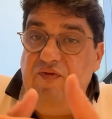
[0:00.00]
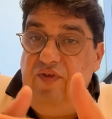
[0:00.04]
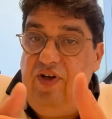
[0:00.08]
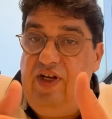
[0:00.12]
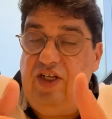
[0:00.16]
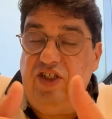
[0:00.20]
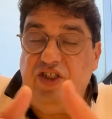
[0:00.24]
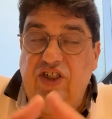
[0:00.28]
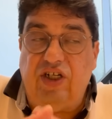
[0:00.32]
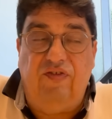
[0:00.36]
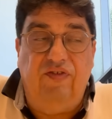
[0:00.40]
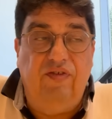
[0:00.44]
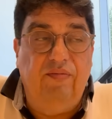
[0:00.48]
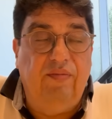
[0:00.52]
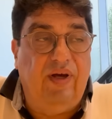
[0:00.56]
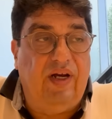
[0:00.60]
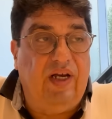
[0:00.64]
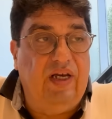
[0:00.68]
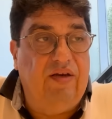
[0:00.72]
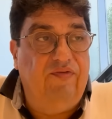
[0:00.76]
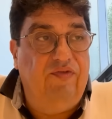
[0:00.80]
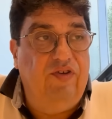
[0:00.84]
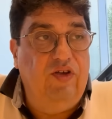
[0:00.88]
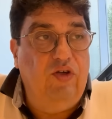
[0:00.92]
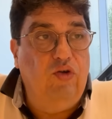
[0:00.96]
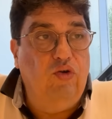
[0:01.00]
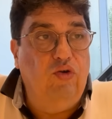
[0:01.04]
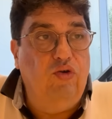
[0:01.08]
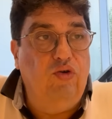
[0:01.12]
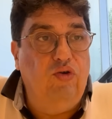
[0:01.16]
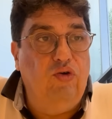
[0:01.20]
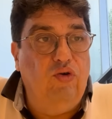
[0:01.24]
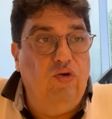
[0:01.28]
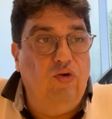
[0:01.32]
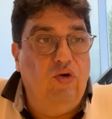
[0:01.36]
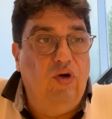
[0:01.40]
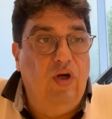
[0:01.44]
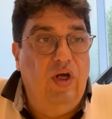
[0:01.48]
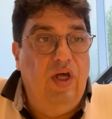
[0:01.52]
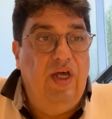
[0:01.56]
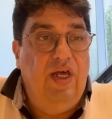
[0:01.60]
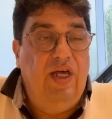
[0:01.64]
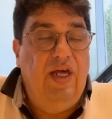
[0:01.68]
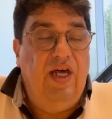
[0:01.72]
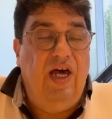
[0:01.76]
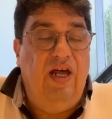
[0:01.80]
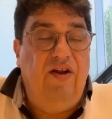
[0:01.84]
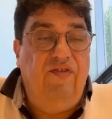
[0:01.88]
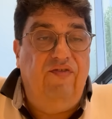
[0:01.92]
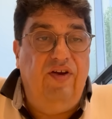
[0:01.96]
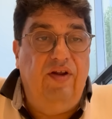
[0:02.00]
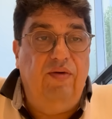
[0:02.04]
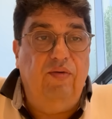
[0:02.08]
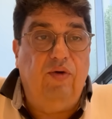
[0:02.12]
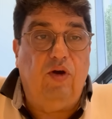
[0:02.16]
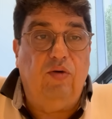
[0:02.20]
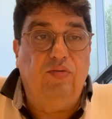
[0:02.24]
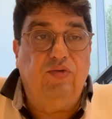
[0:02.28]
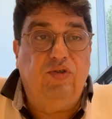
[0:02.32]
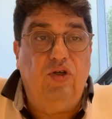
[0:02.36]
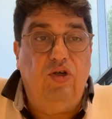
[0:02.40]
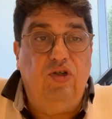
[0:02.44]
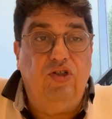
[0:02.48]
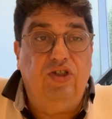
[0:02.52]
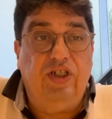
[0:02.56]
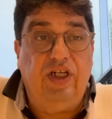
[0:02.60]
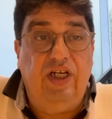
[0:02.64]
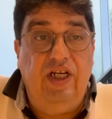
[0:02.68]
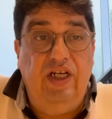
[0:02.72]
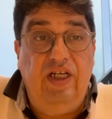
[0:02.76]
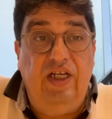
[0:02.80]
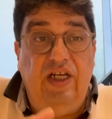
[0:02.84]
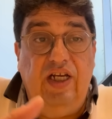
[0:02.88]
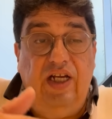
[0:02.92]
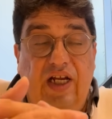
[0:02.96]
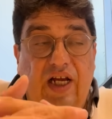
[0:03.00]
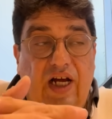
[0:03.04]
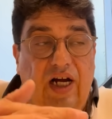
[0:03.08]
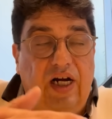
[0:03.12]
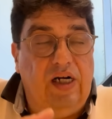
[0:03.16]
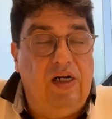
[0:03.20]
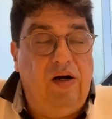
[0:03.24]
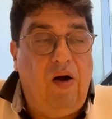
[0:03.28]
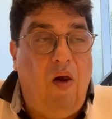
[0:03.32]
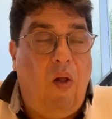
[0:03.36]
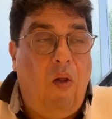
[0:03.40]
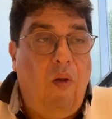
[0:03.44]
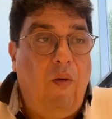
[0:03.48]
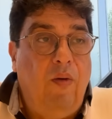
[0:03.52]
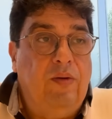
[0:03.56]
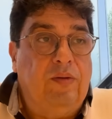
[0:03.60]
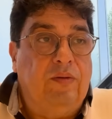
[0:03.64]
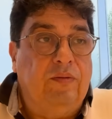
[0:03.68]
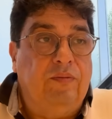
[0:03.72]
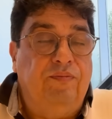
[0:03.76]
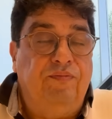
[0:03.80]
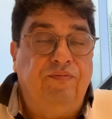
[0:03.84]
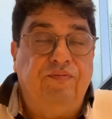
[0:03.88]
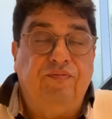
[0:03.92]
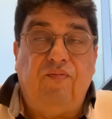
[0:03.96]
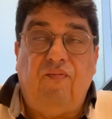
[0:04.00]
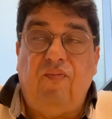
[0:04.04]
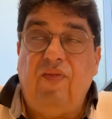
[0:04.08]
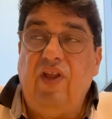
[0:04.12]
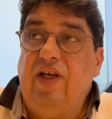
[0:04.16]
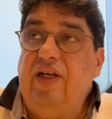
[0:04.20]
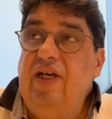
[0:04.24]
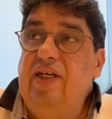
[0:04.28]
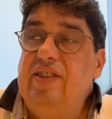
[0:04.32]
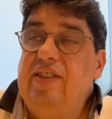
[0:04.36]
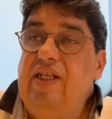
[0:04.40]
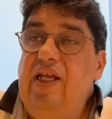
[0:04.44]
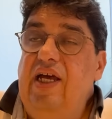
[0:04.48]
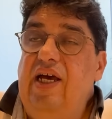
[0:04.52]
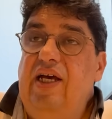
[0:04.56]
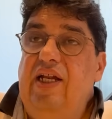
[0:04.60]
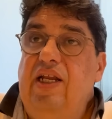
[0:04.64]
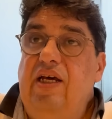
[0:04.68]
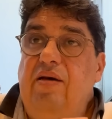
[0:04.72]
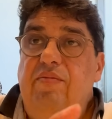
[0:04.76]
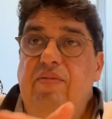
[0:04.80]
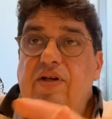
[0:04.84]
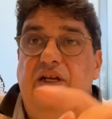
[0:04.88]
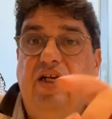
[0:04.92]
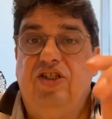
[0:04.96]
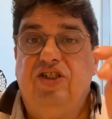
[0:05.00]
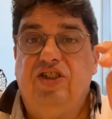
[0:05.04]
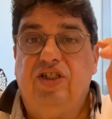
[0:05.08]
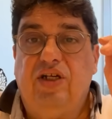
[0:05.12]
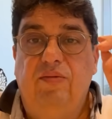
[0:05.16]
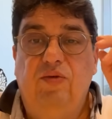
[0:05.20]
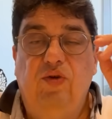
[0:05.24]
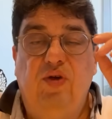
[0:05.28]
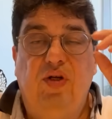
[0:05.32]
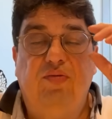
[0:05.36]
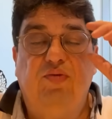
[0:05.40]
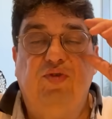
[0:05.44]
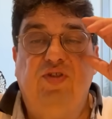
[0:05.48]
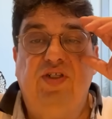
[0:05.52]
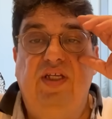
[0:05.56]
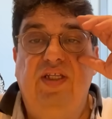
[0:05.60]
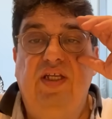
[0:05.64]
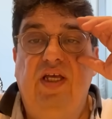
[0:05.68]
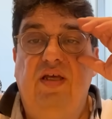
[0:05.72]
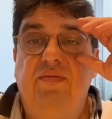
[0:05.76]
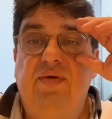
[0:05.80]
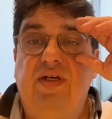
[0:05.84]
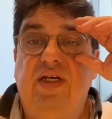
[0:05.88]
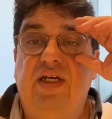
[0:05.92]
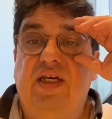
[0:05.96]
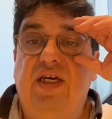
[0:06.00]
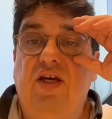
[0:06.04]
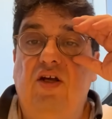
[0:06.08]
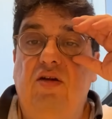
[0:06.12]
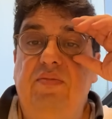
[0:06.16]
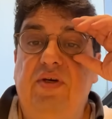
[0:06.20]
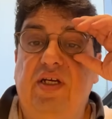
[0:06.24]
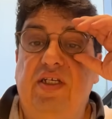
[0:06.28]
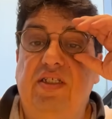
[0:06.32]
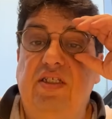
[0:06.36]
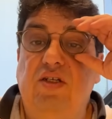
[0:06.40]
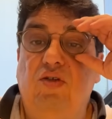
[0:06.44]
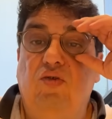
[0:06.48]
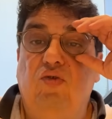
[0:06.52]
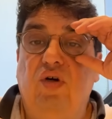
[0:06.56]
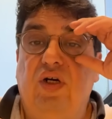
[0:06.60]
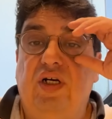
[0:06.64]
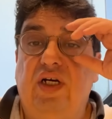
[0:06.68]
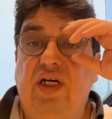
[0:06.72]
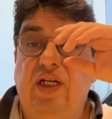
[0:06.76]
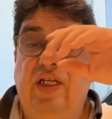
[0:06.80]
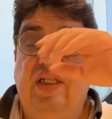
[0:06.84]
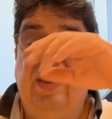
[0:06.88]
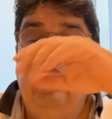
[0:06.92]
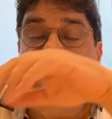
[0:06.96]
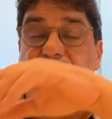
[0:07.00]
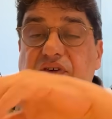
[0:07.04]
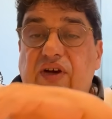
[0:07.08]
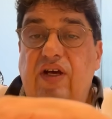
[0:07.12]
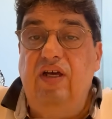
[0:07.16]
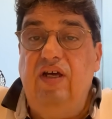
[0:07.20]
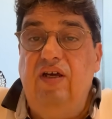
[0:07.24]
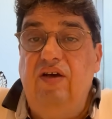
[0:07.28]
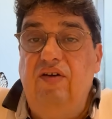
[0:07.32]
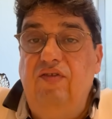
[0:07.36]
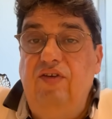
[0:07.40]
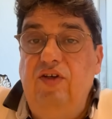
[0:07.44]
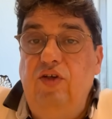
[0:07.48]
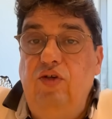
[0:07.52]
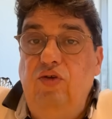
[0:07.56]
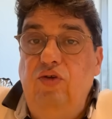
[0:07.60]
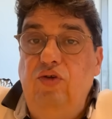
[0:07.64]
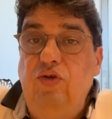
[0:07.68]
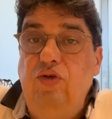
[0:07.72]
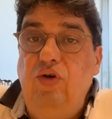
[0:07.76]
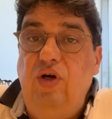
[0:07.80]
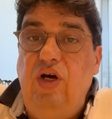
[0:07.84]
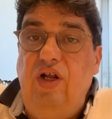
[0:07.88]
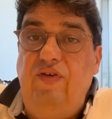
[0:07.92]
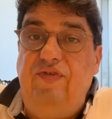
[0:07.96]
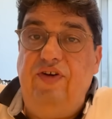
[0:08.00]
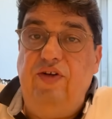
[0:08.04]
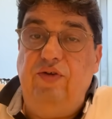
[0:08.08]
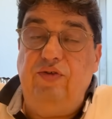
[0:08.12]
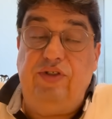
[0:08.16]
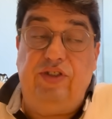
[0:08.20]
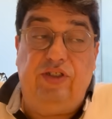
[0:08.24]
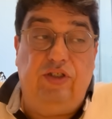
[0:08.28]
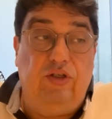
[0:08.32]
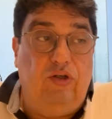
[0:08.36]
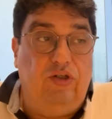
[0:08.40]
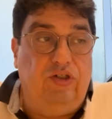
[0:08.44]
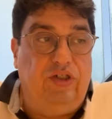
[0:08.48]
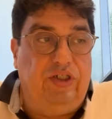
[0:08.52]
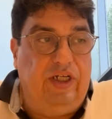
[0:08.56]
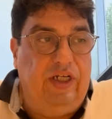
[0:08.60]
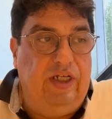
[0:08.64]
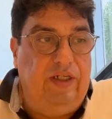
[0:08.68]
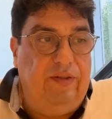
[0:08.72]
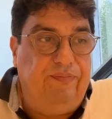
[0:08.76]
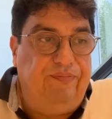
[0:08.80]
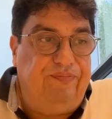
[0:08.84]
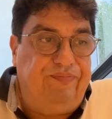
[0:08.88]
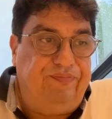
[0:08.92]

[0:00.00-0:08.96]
اللي تجرى في المغرب في يونيو 2025 الى كاس العالم اللي تجرى بالولايات المتحده الامريكيه والمكسيك وكندا في آه، يونيو 2026